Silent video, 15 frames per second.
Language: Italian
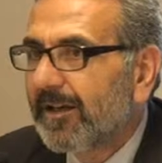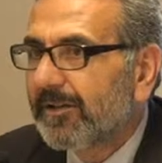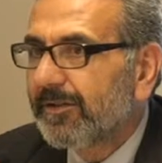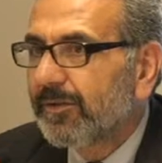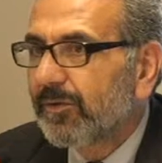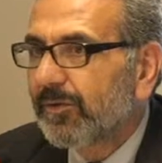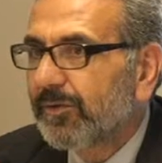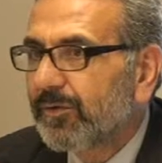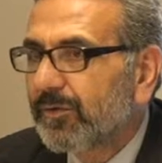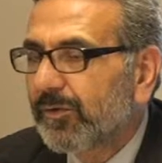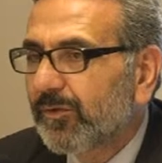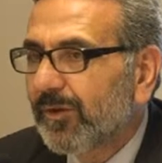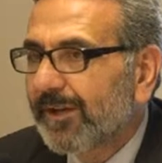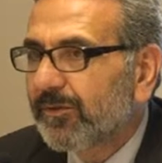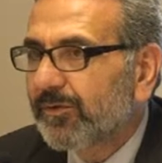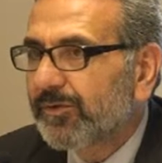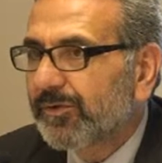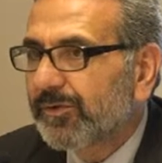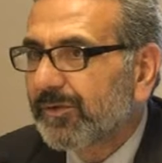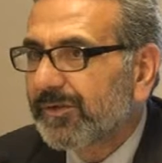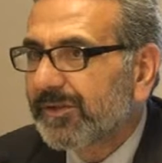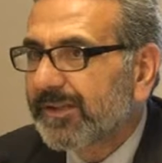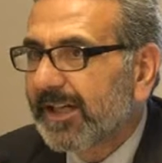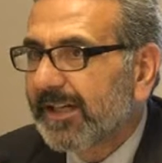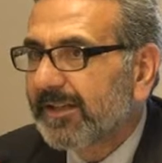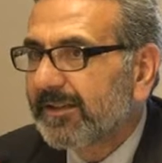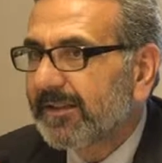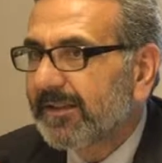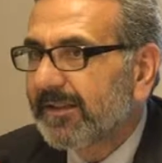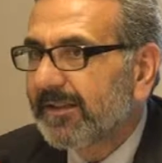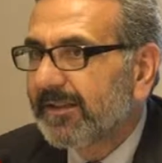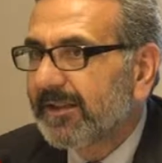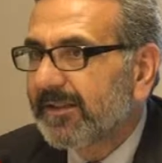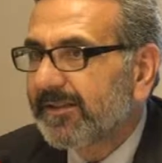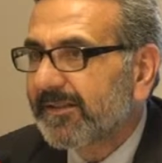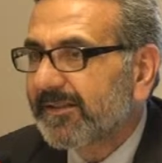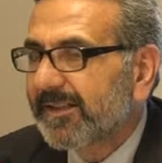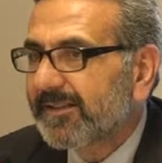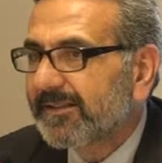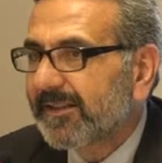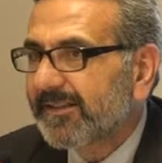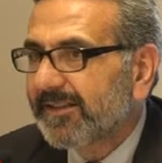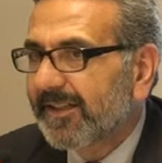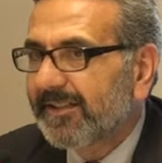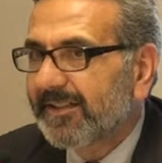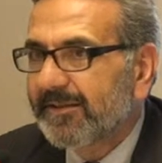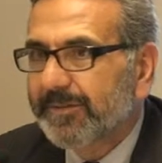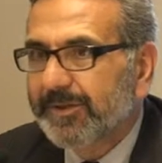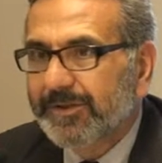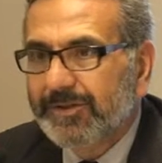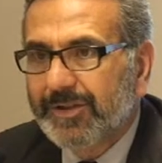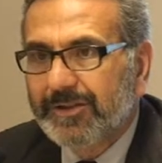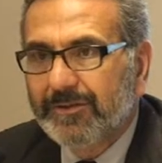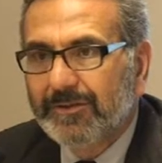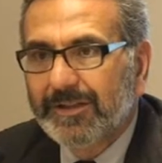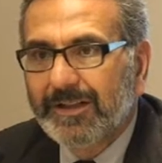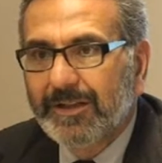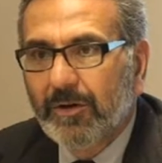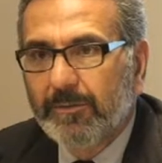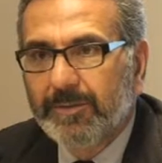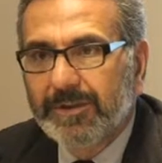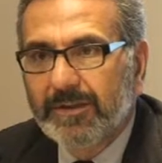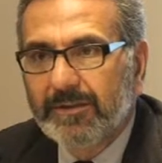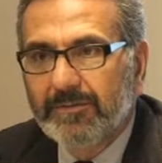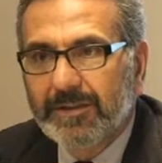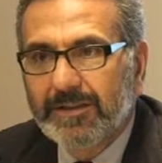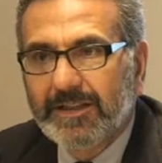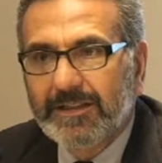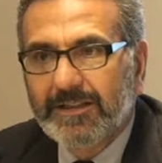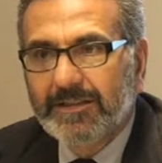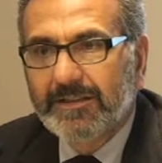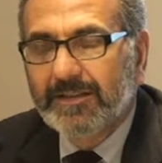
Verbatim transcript: nello scorso anno ci sono state il 67% delle opere riguardanti